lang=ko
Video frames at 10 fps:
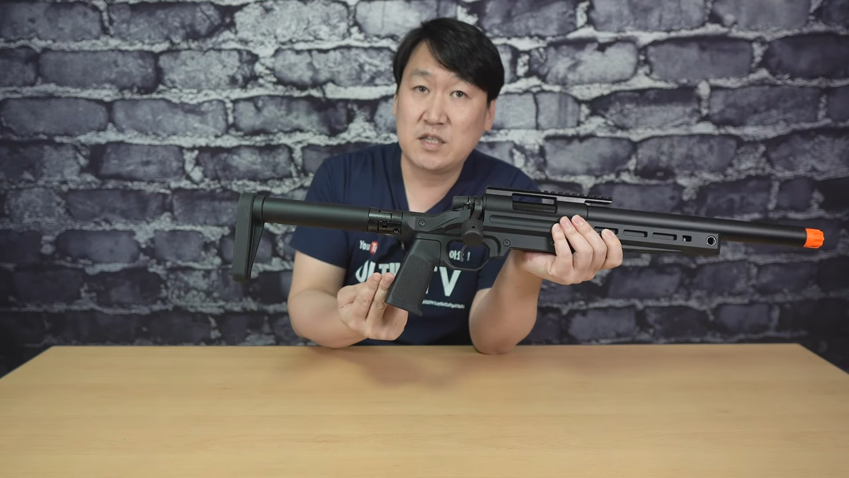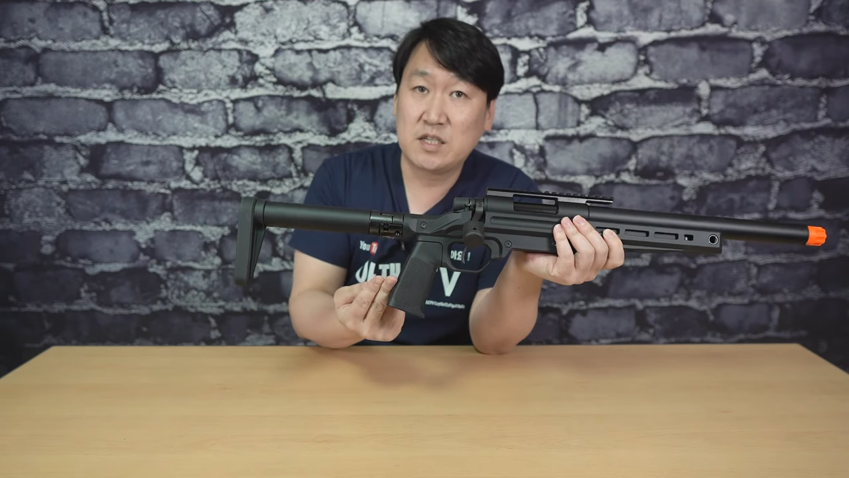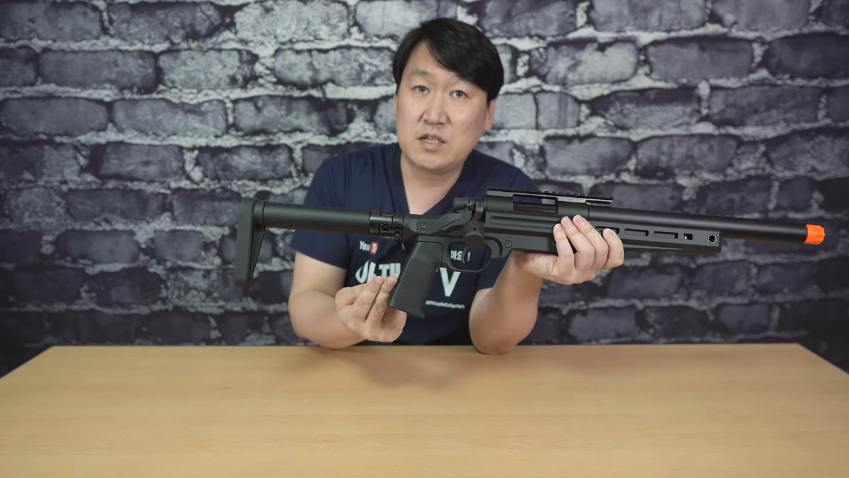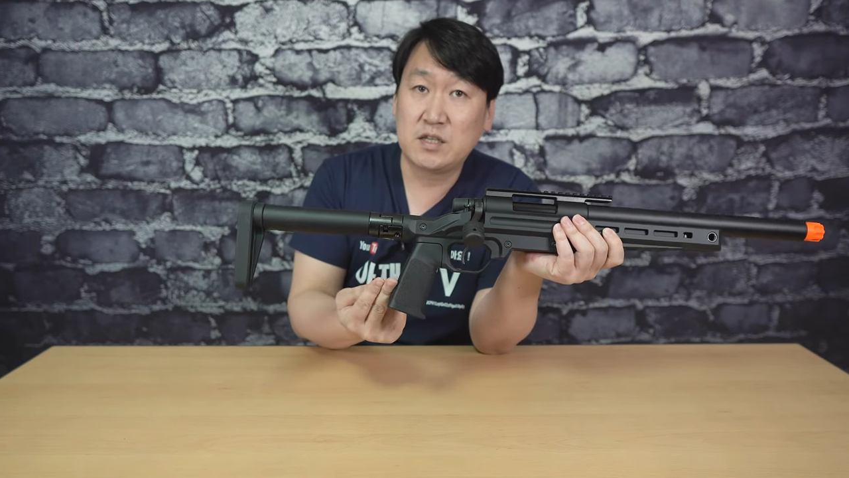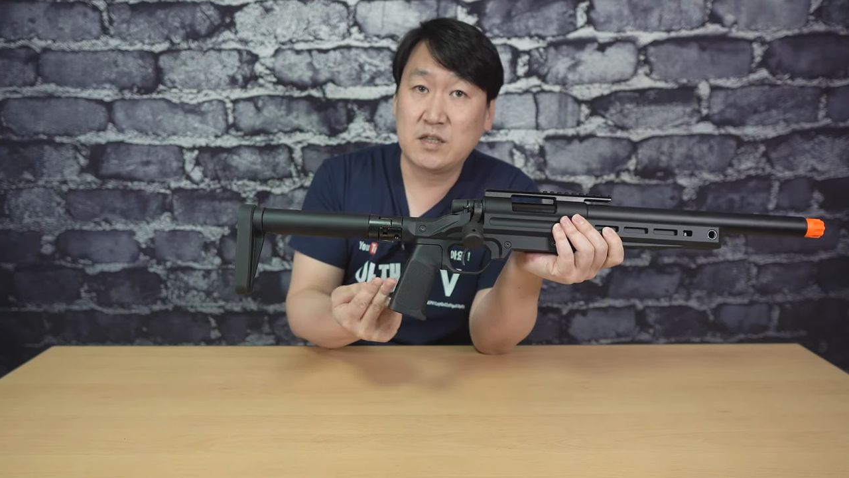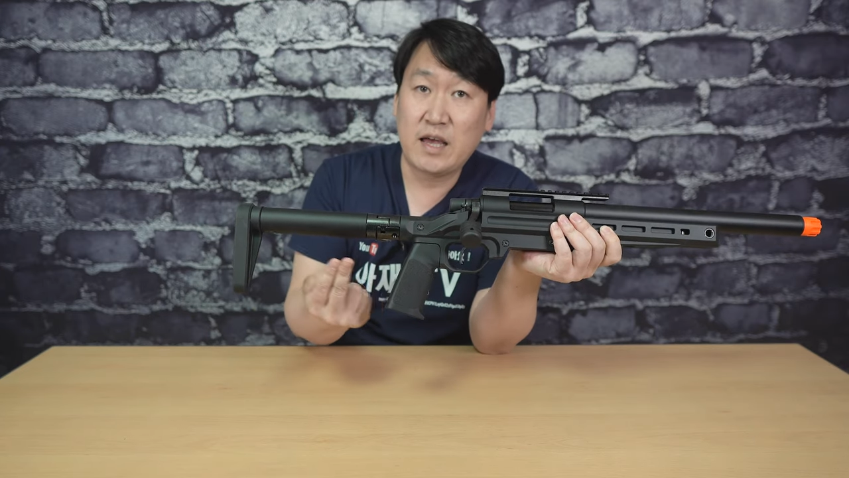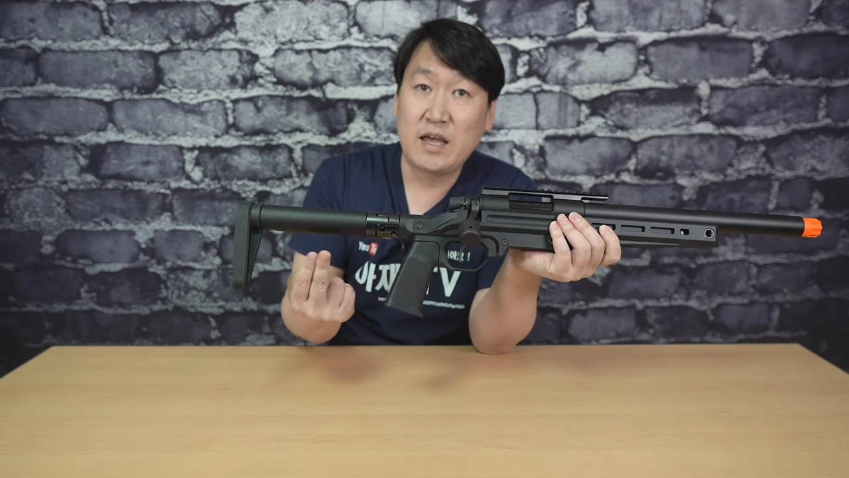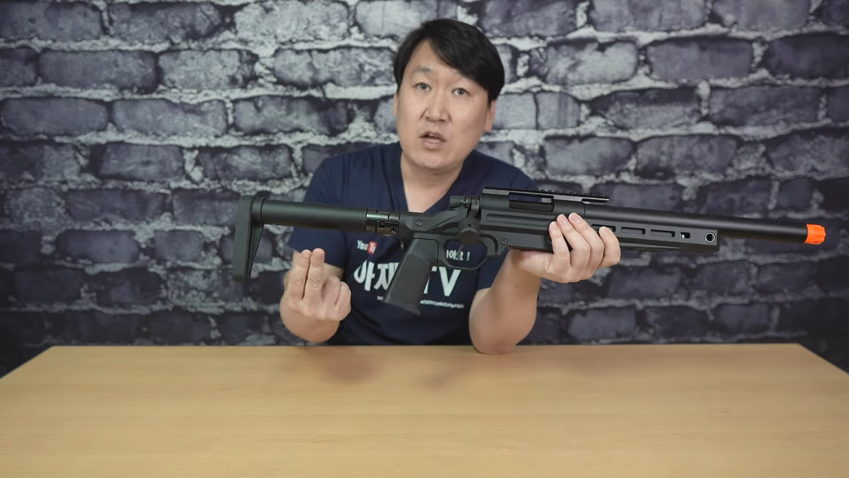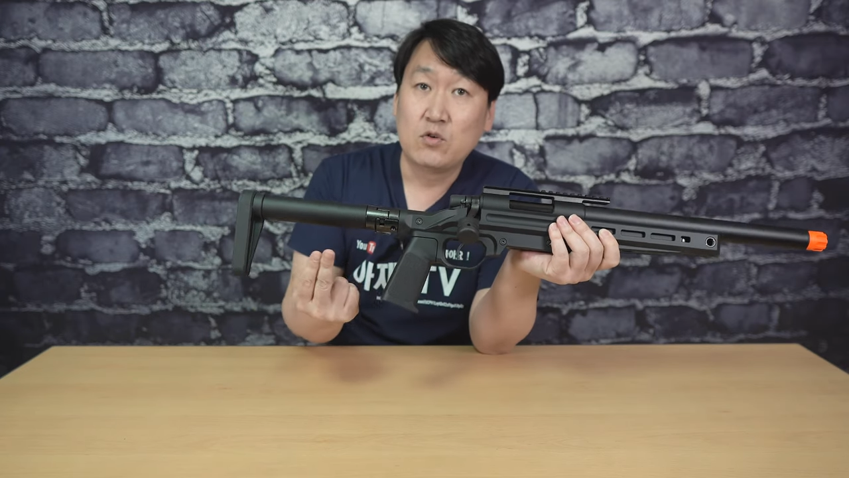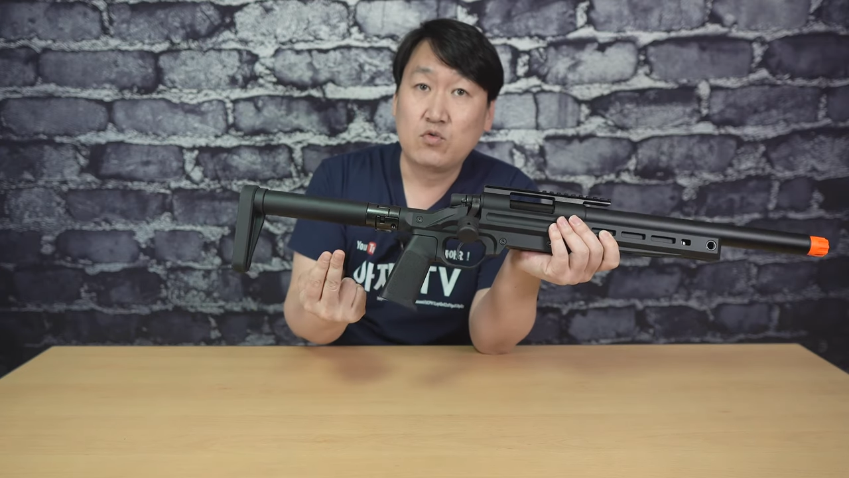
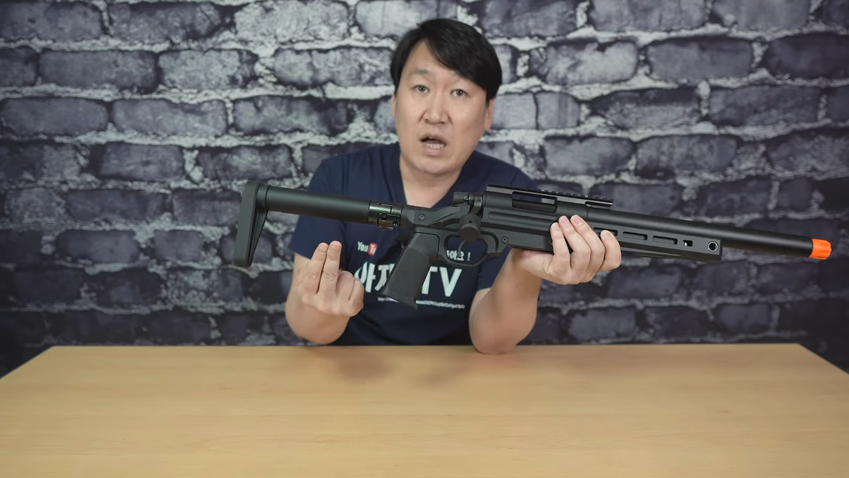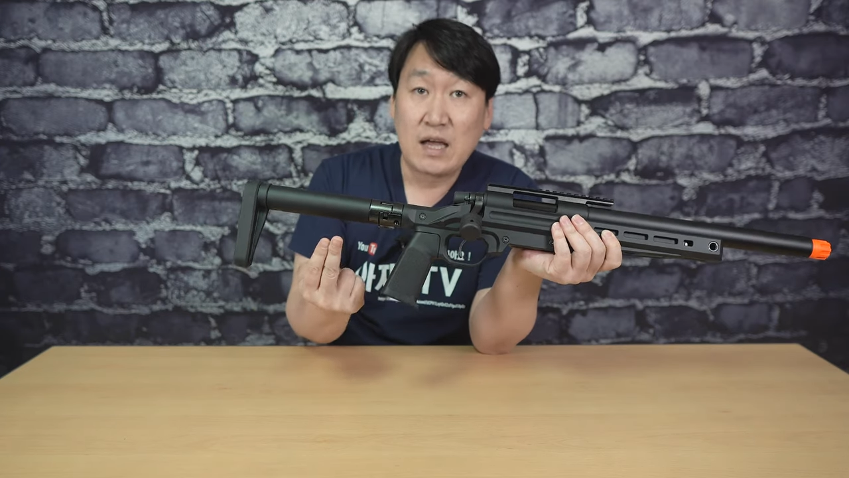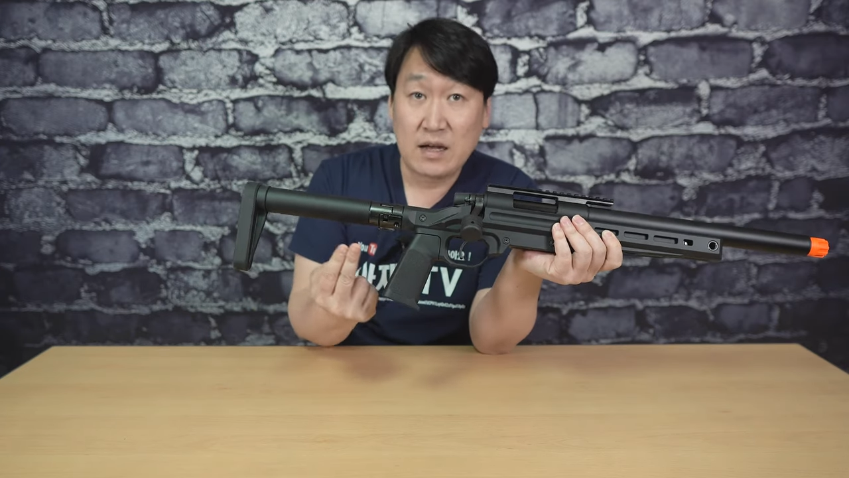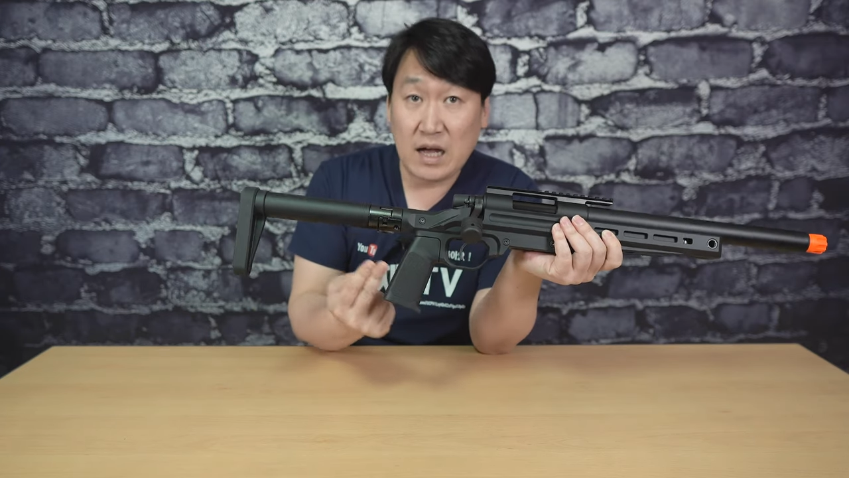재질인데 우리가